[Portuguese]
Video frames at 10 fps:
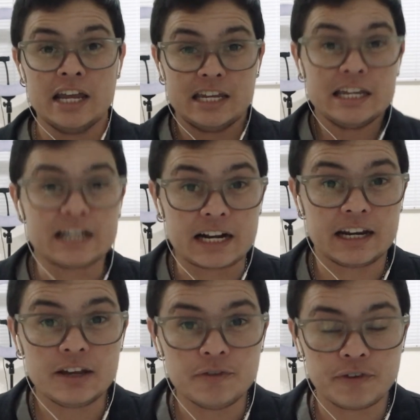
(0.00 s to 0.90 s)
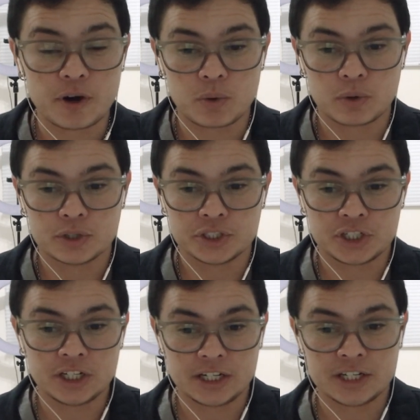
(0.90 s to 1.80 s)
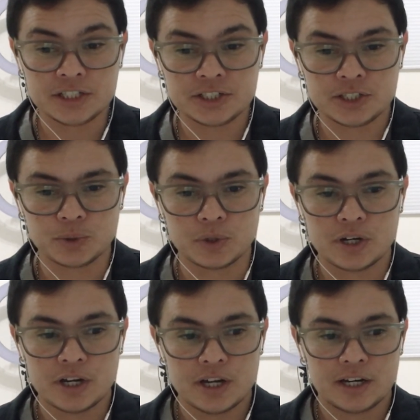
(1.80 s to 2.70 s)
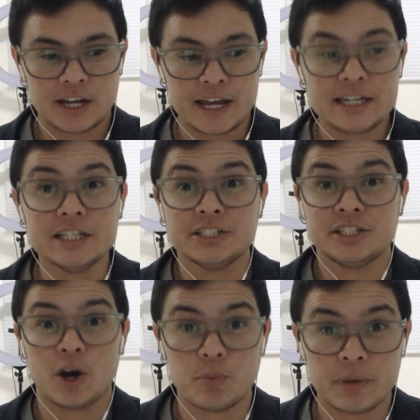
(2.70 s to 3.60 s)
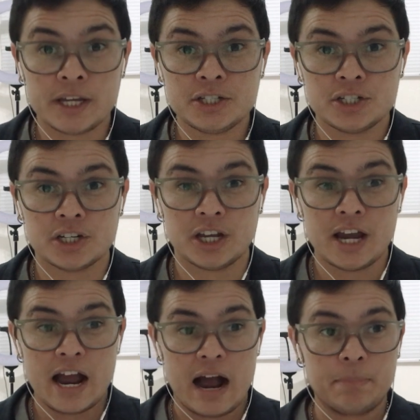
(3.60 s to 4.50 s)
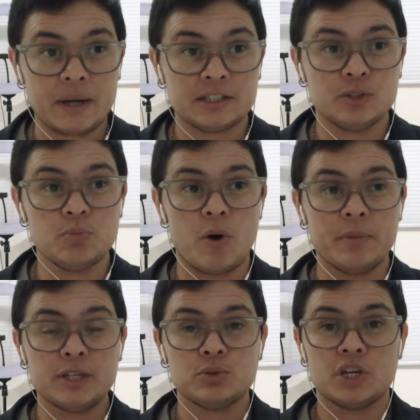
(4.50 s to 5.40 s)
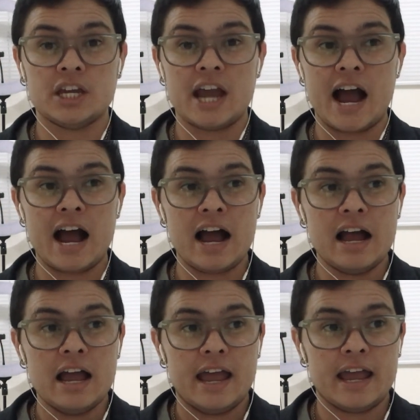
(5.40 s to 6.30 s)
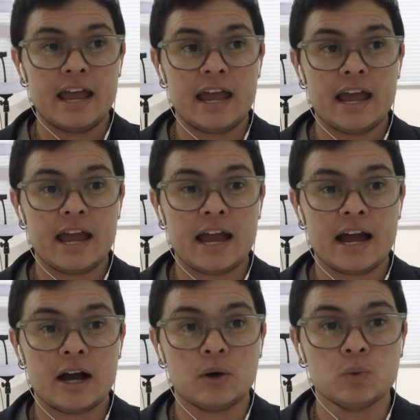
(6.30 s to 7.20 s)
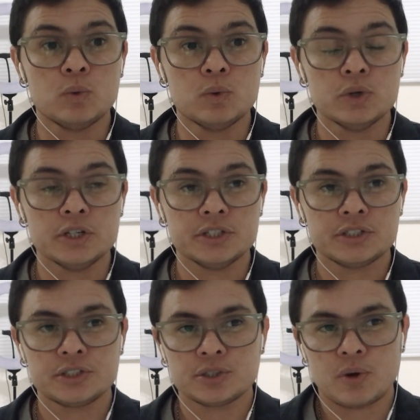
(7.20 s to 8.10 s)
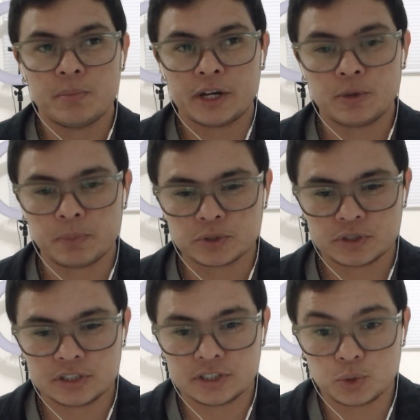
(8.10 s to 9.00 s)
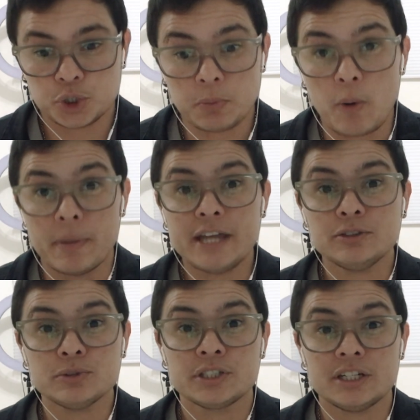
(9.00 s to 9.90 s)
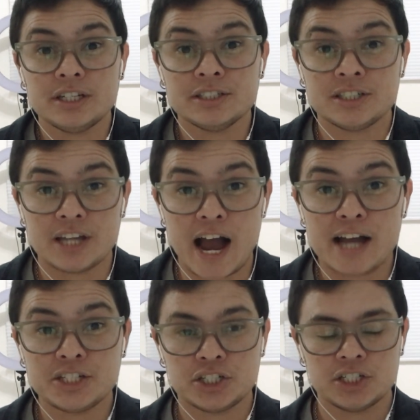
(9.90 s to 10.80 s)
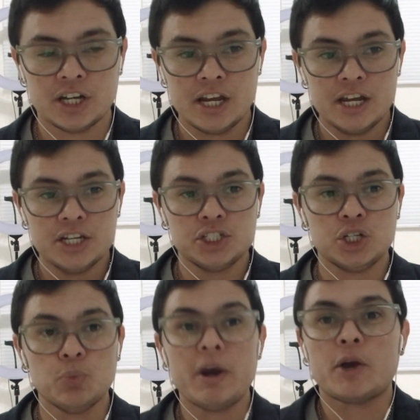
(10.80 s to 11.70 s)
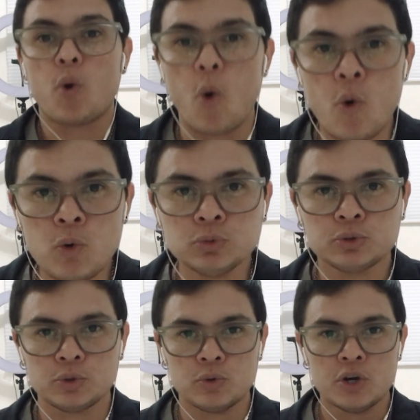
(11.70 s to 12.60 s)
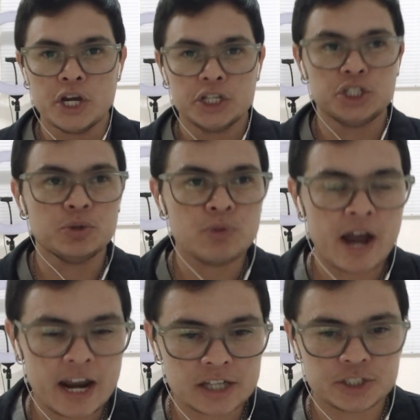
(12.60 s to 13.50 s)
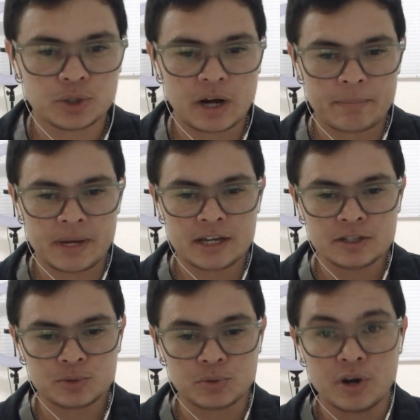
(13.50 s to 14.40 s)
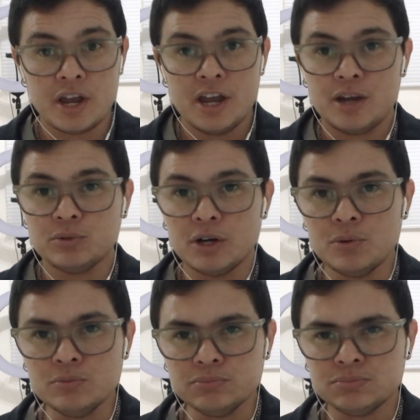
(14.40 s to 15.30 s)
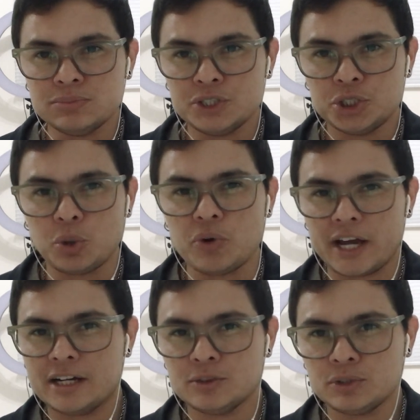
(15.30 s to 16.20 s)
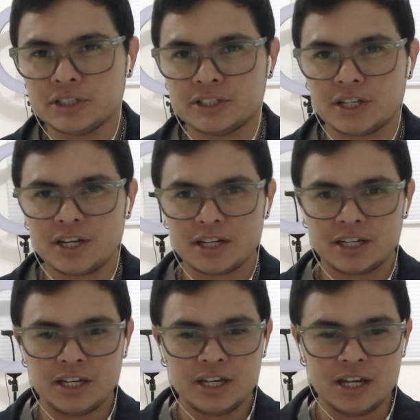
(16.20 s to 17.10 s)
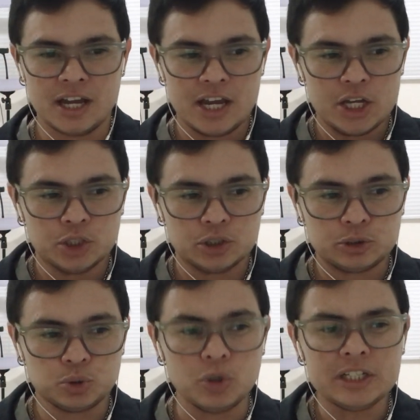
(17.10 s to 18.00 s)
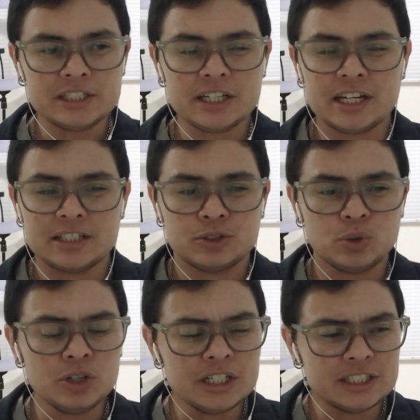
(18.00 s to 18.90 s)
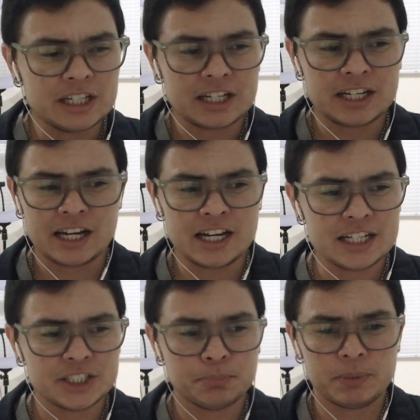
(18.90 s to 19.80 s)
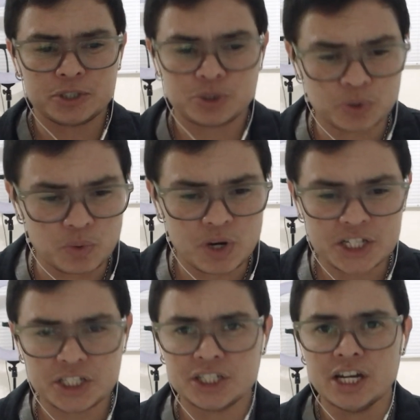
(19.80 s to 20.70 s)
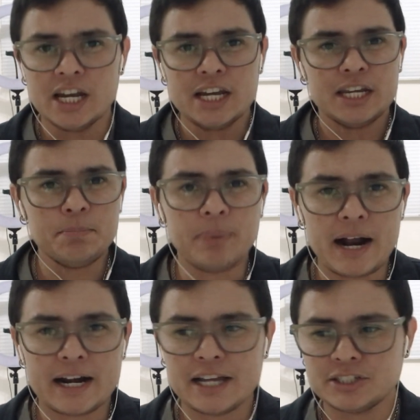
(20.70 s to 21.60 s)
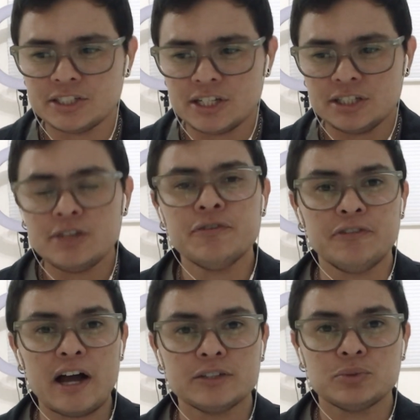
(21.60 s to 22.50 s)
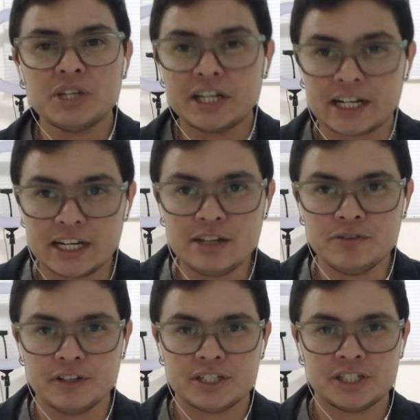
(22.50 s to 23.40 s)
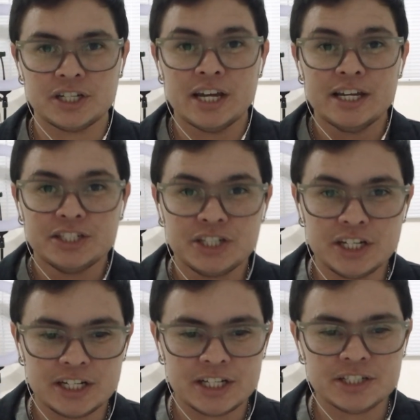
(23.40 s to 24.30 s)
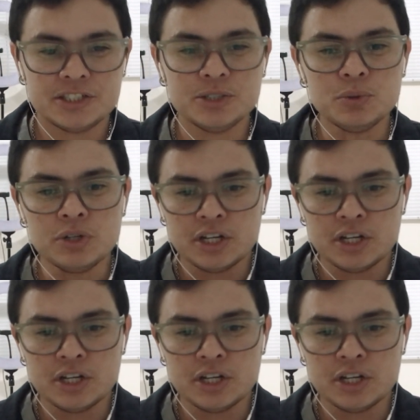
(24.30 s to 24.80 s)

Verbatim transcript: incrível de início, né, inicialmente, a partir do momento que há é, os, como é que eu posso dizer, os momentos iniciais de um encontro, de um relacionamento, eu não estou querendo dizer que todas as todas aquelas pessoas que parecem de fato incríveis de início